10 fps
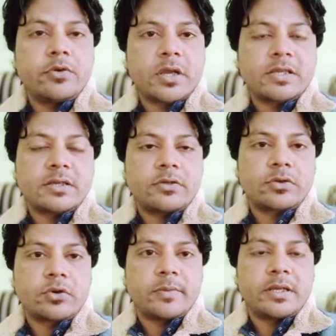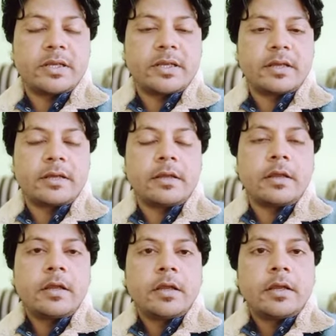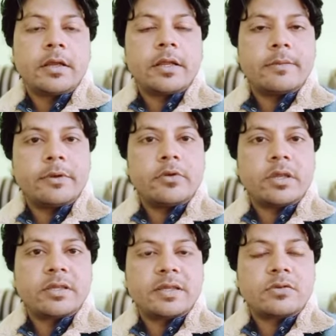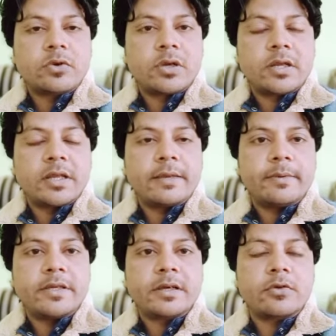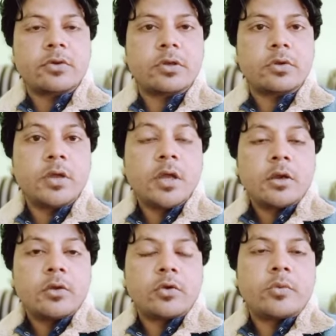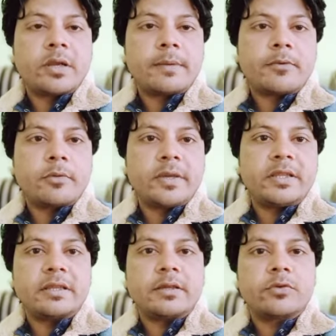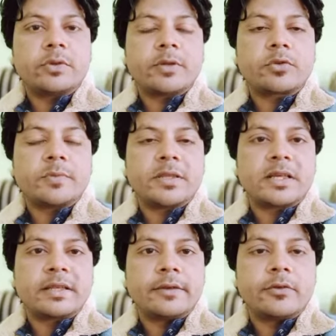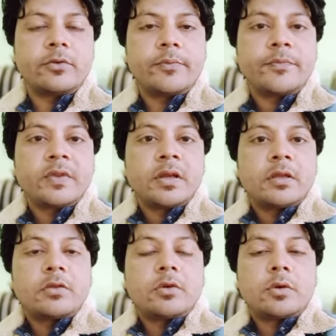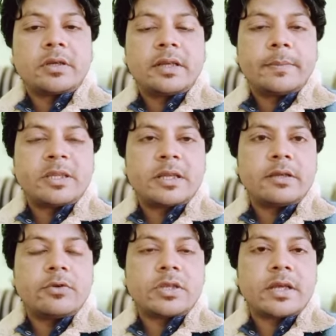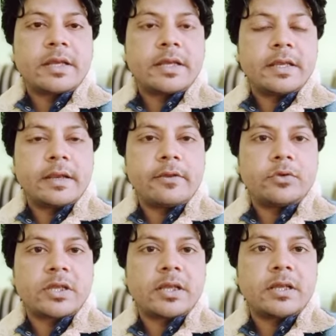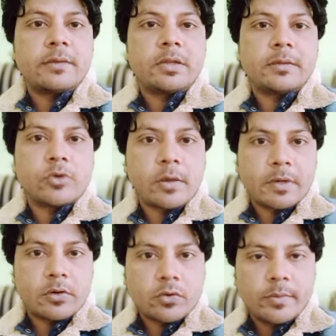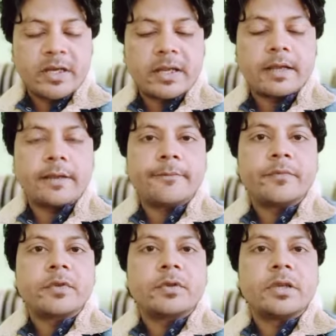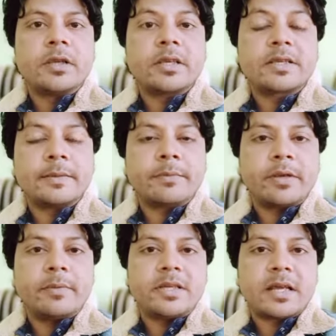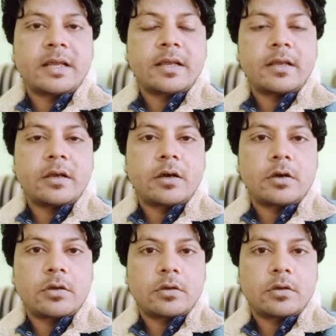का शॉट भी ले लेना है ठीक है इस वीडियो के स्क्रीनशॉट लेके भेजा करो क्योंकि डॉक्यूमेंट आप लोग भेज देते हो उसके बाद कुछ बताते नहीं हो तो ये पता नहीं होता है ये क्लियर नहीं होता है कि मतलब जो आपका डॉक्यूमेंट आया है ये किस कंपनी में जाना है और